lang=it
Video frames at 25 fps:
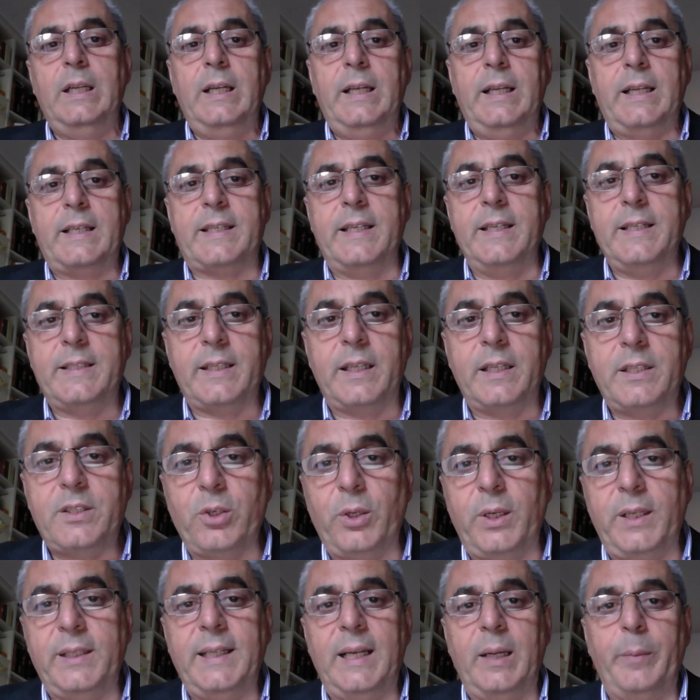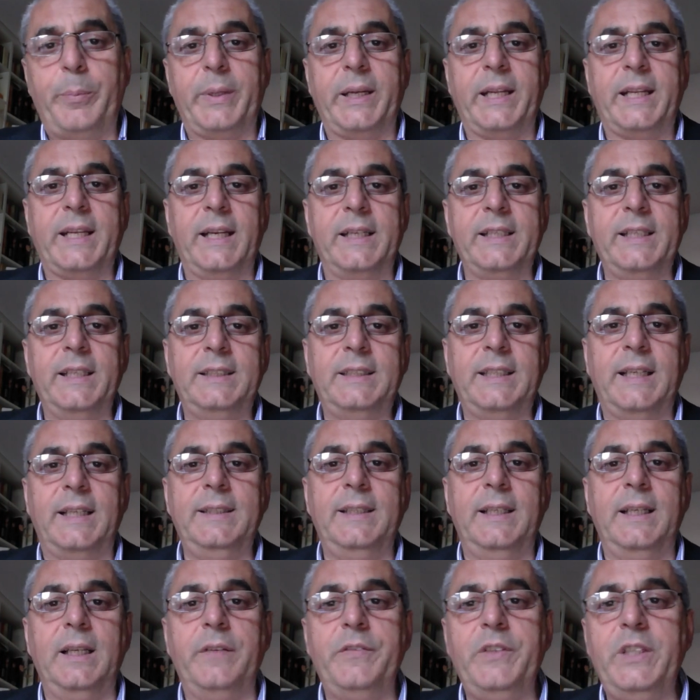La sensazione della precarietà
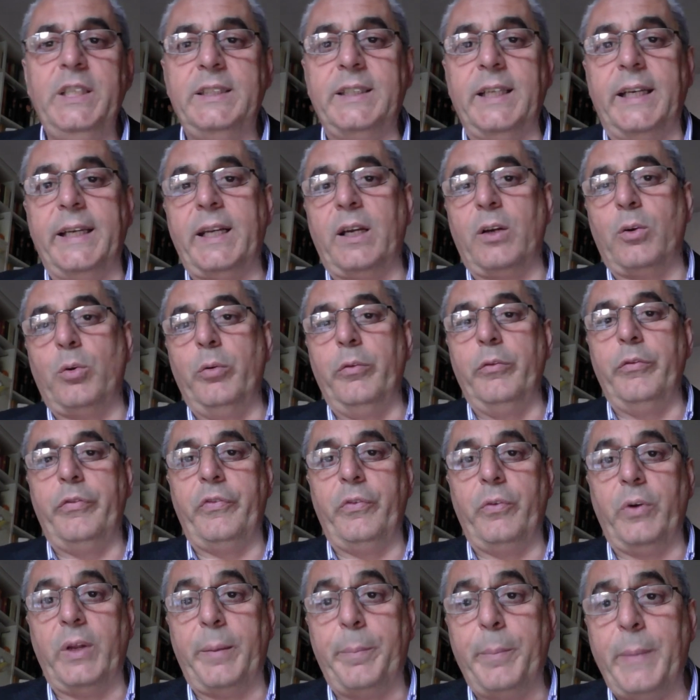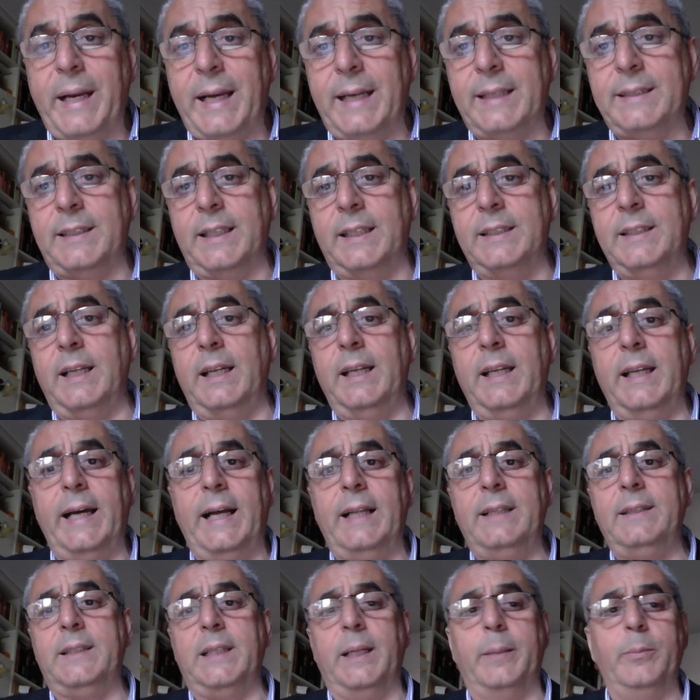della vita era confermata
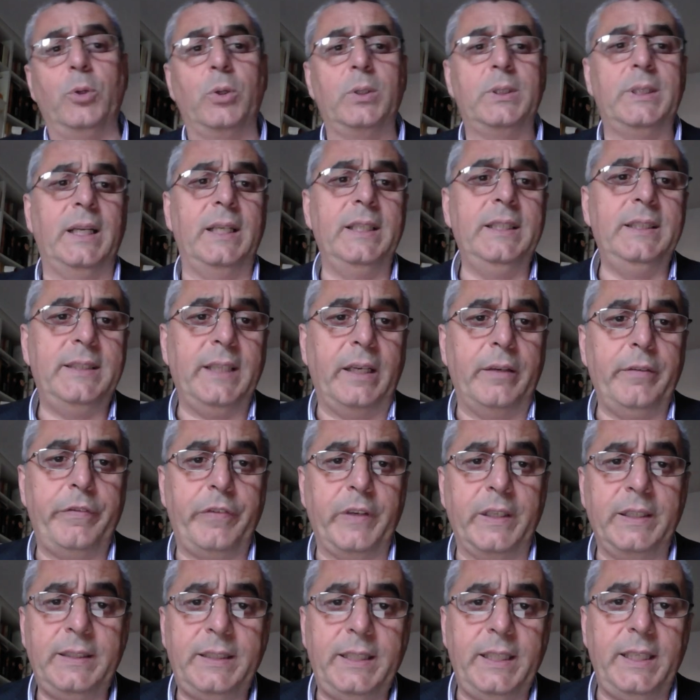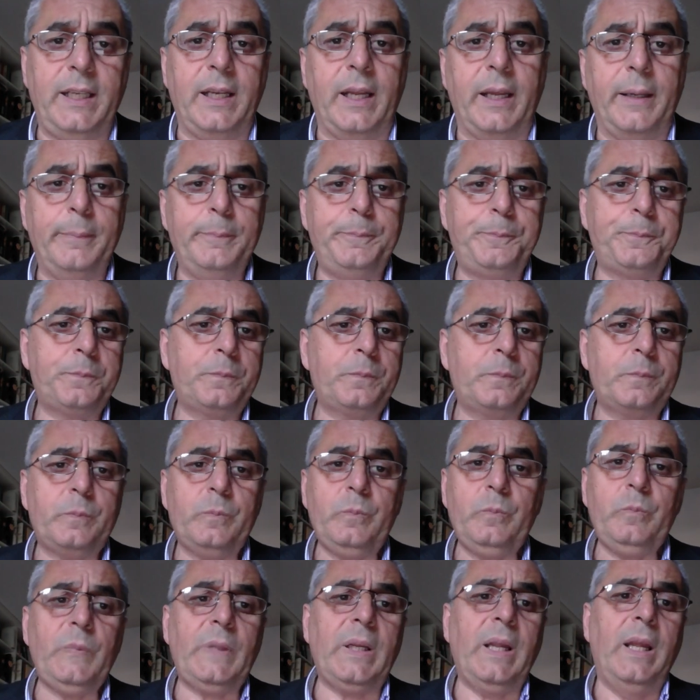dall'alta mortalità infantile,
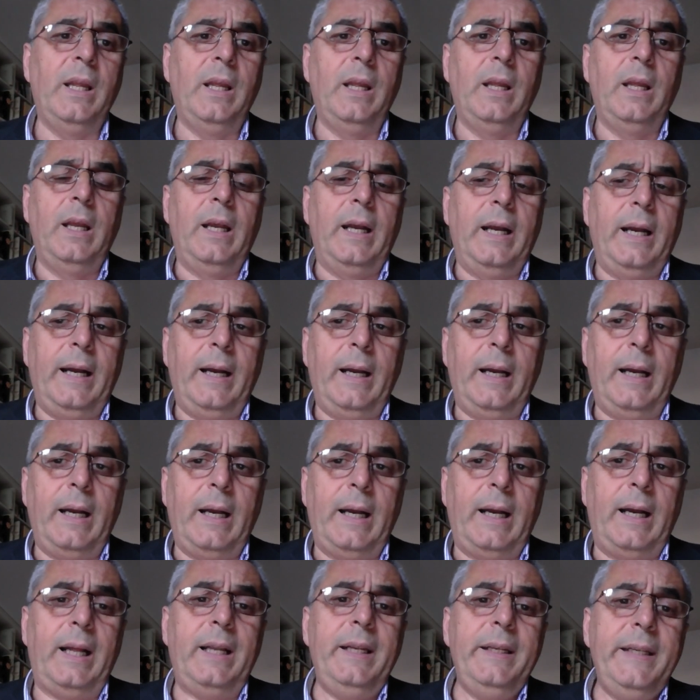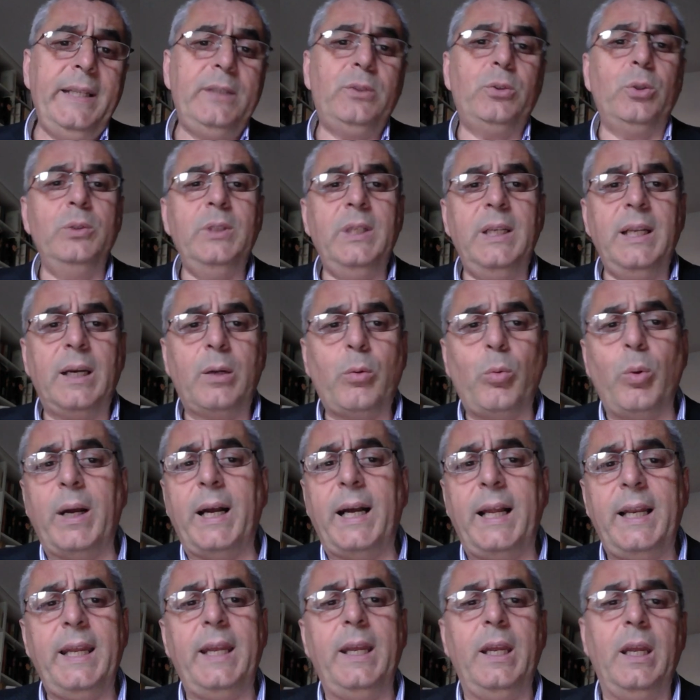al netto della
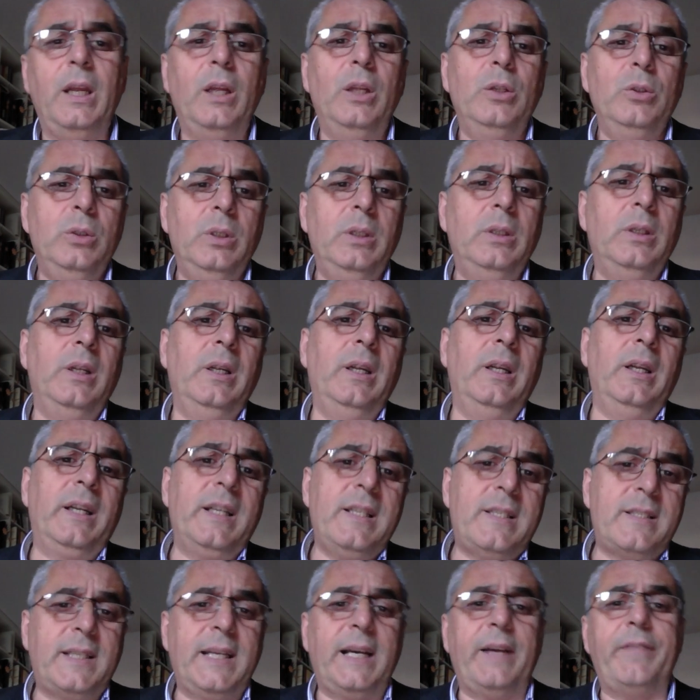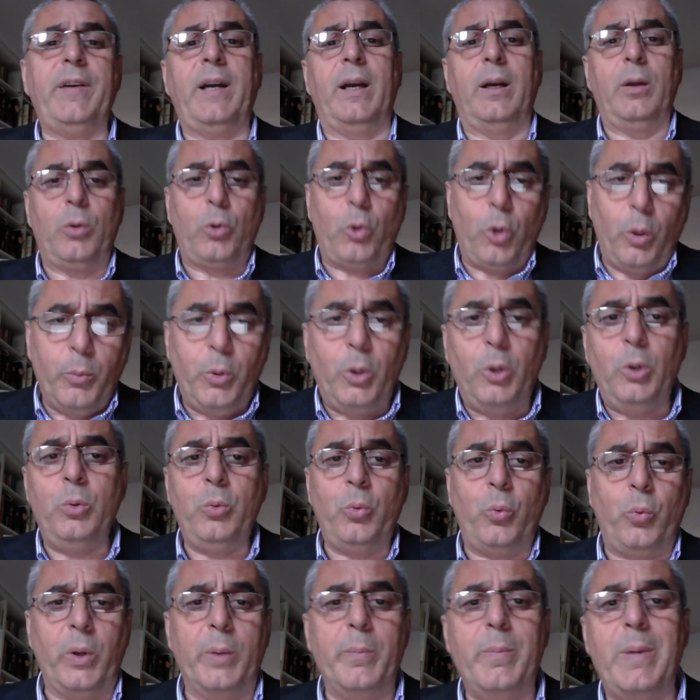quale restava
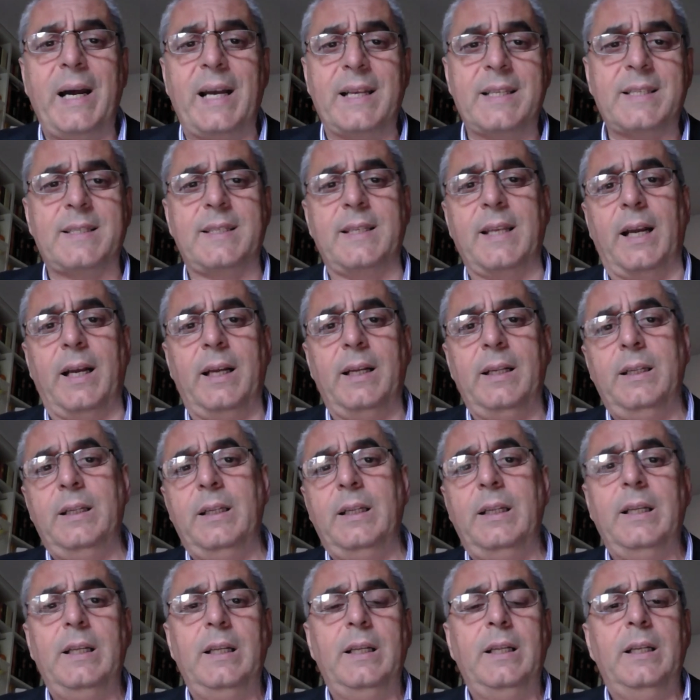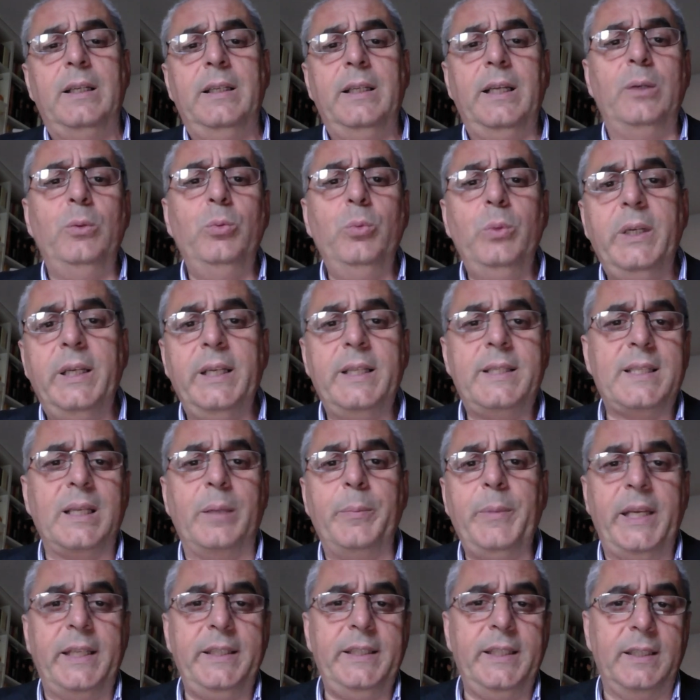comunque bassa la lunghezza
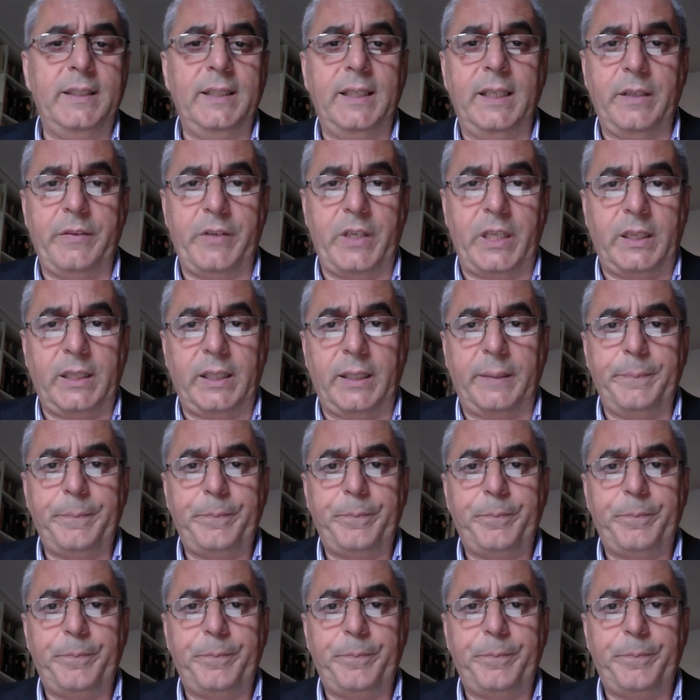media della vita.